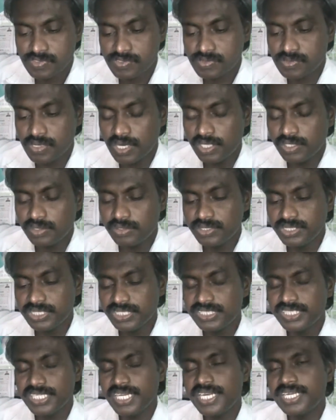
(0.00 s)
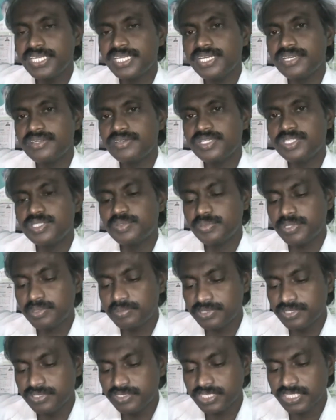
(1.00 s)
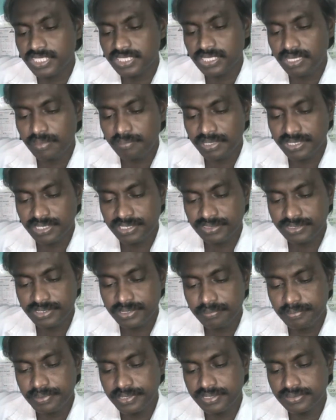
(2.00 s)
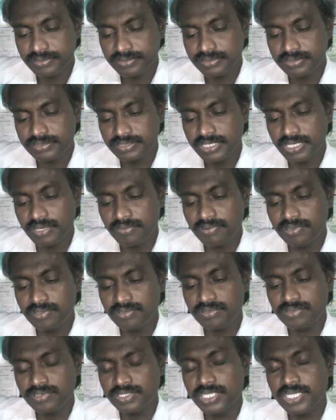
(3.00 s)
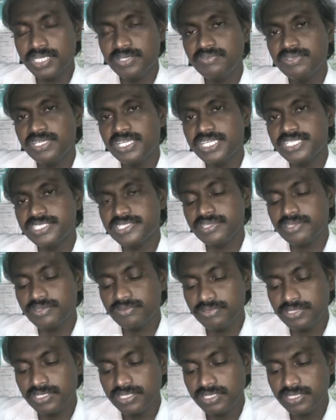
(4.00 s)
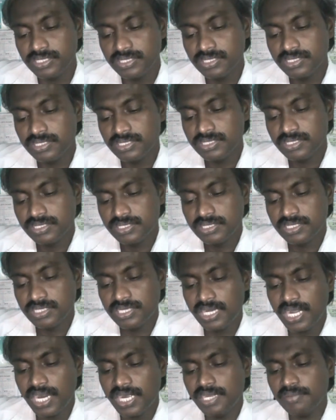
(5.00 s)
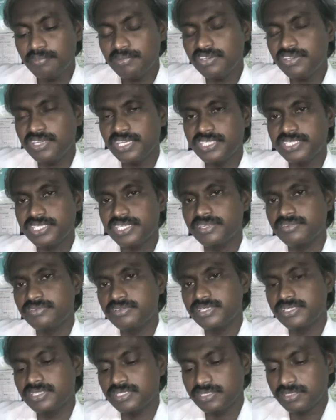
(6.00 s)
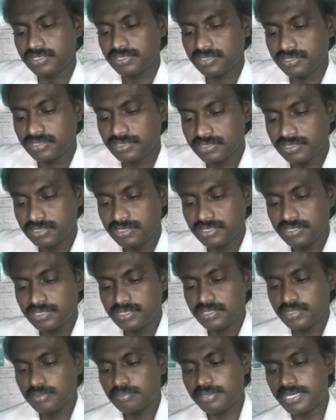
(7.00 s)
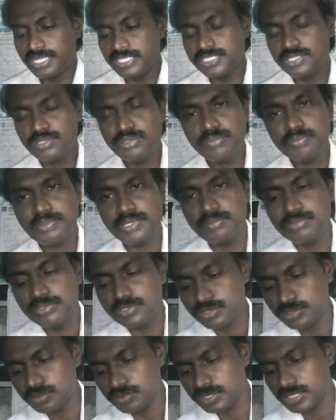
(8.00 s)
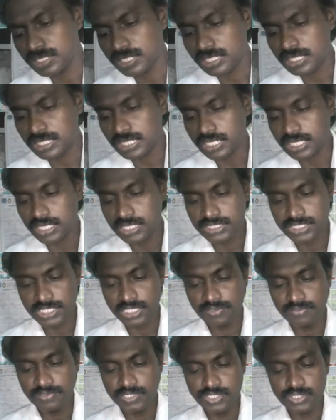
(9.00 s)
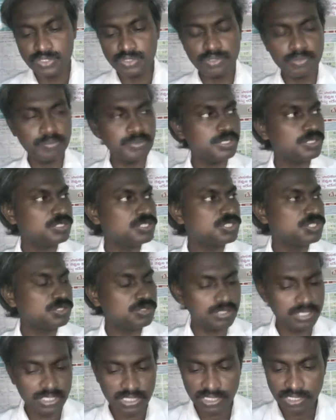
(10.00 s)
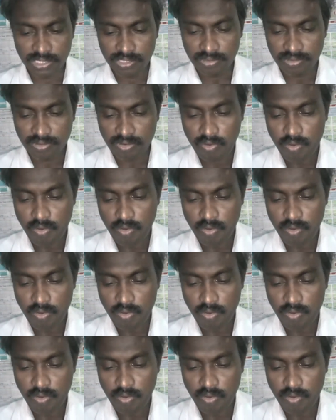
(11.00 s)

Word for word: వాళ్ళు కుయుక్తిగా అడిగారు యేసుప్రభు యుక్తిగా సమాధానం చెప్పాడు ఎవరు ఏవి కైసరువి నాణ్యములు కైసరువి ప్రజలు ప్రభుత్వం యొక్క సర్వీసులను ఉపయోగించుకుంటున్నారు